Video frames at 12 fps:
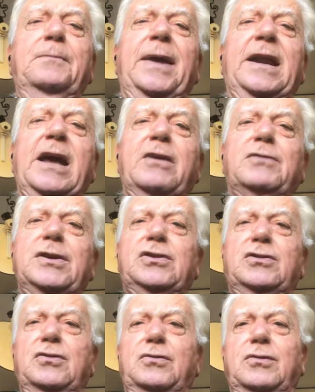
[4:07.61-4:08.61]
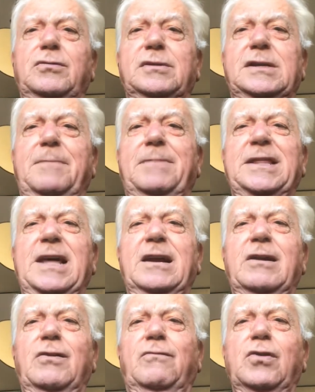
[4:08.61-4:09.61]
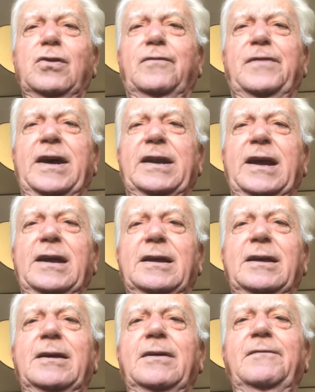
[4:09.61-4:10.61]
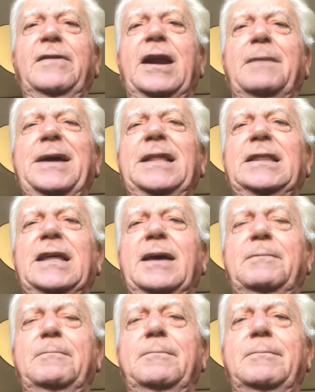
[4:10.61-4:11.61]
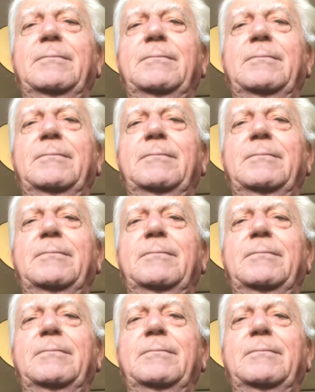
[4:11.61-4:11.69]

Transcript: perché questo sabatale lo voglio fare veramente